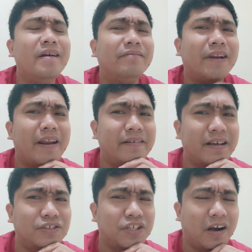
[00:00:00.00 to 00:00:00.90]

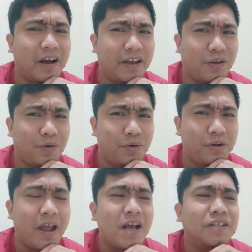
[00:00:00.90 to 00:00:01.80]
Trending siya
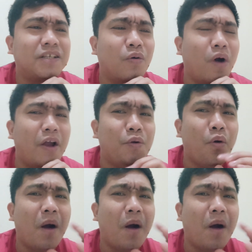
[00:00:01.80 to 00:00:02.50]
ngayon sa kung ano